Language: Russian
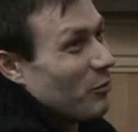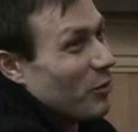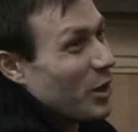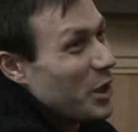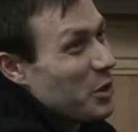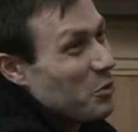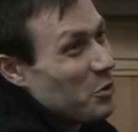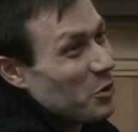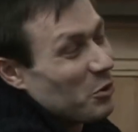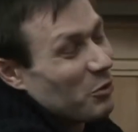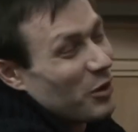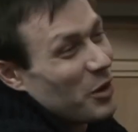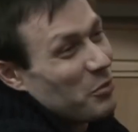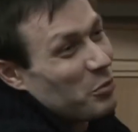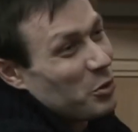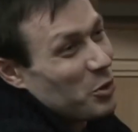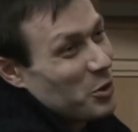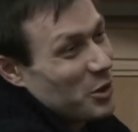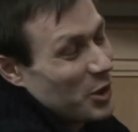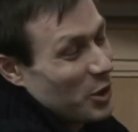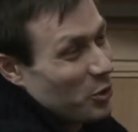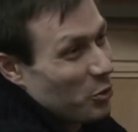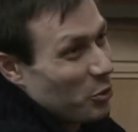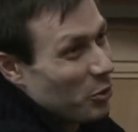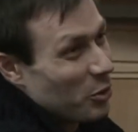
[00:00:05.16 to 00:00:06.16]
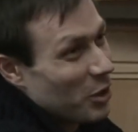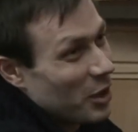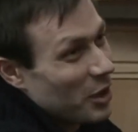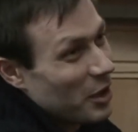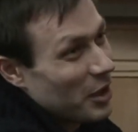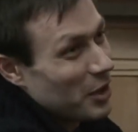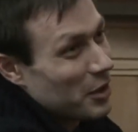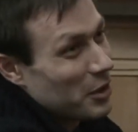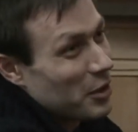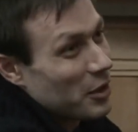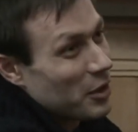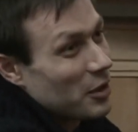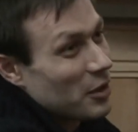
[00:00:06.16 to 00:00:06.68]
Волнует вопрос такой,
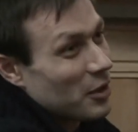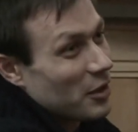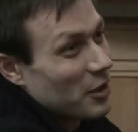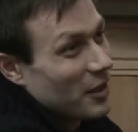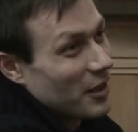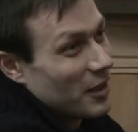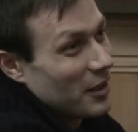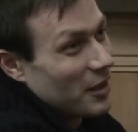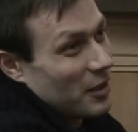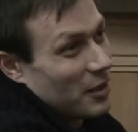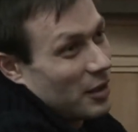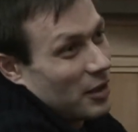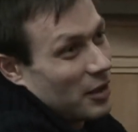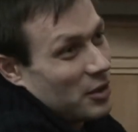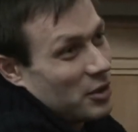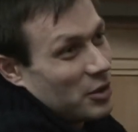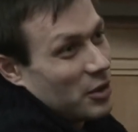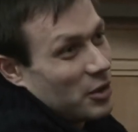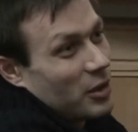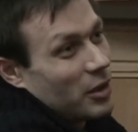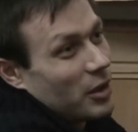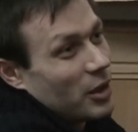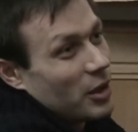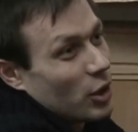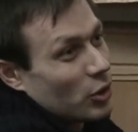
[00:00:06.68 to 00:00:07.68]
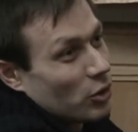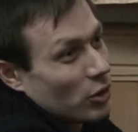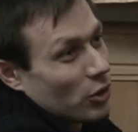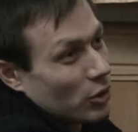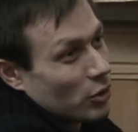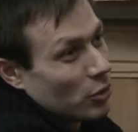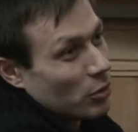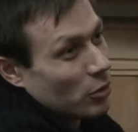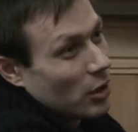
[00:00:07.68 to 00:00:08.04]
как они отделяют их.